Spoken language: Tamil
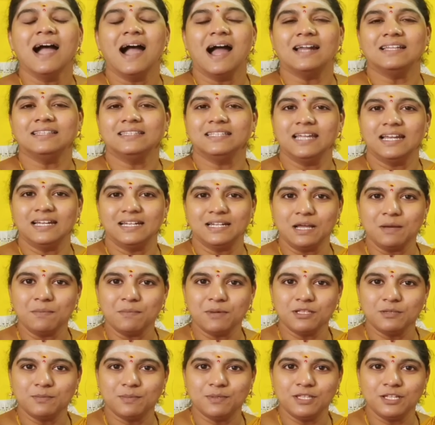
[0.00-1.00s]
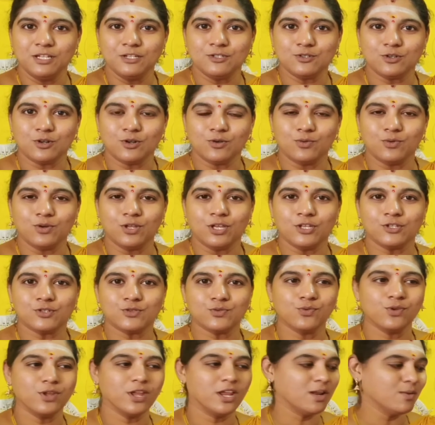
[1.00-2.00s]
அடுத்து எட்டாம் அதிபதினு சொல்லக்கூடிய
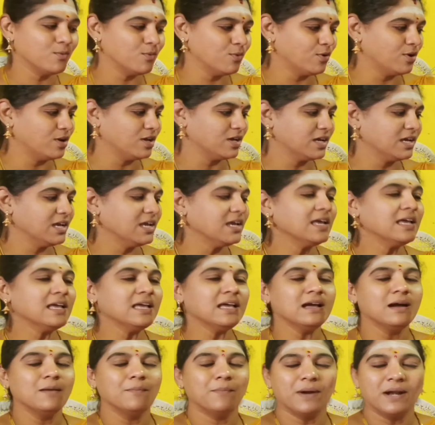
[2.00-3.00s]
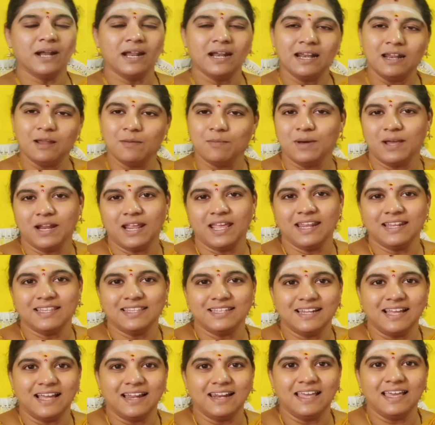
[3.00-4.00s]
சூரியனும் உங்களுக்கு பலனில்
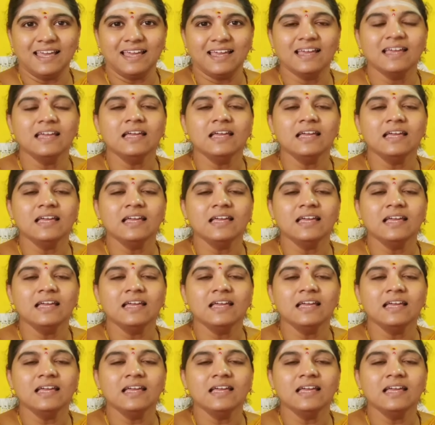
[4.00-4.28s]
மறையிறதுனால